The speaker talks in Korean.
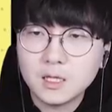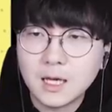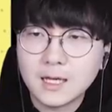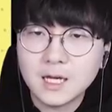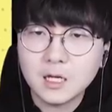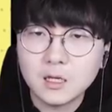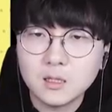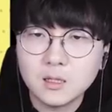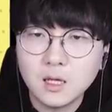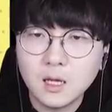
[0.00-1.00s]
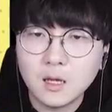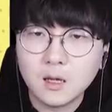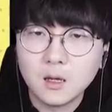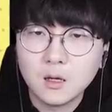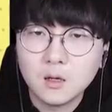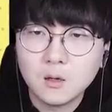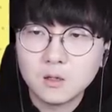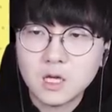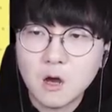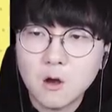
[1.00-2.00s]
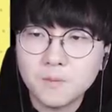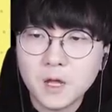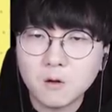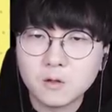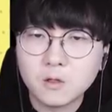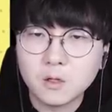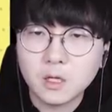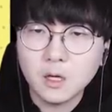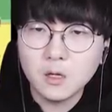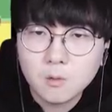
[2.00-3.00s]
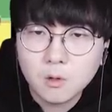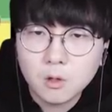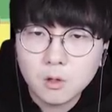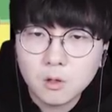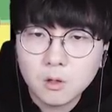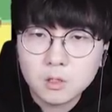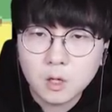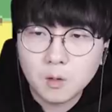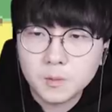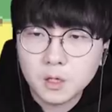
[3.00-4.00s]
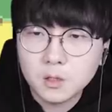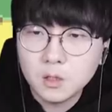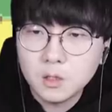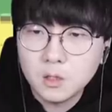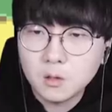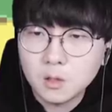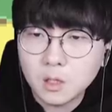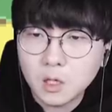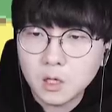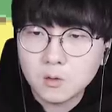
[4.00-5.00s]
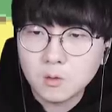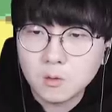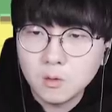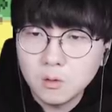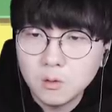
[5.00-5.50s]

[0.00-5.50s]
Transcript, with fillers: 제작이 있는데 어, 작업대거든요 이게 어, 작업대를 여기다 깔아놓고